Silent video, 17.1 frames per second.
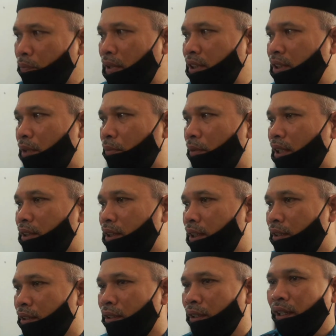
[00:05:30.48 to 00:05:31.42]
Pasca
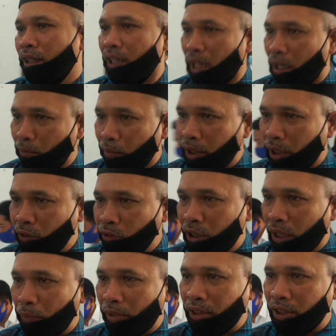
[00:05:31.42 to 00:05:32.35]
banjir, namanya
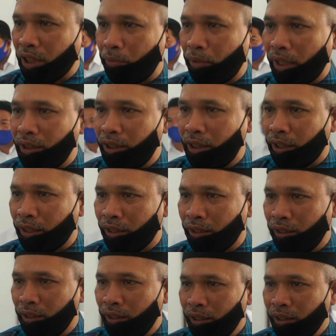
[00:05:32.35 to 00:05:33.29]
juga pasca banjir.
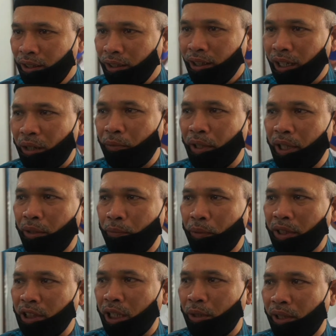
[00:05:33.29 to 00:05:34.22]
Namanya
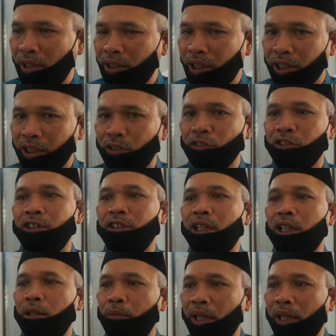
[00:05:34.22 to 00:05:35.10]
pasca banjir itu setelah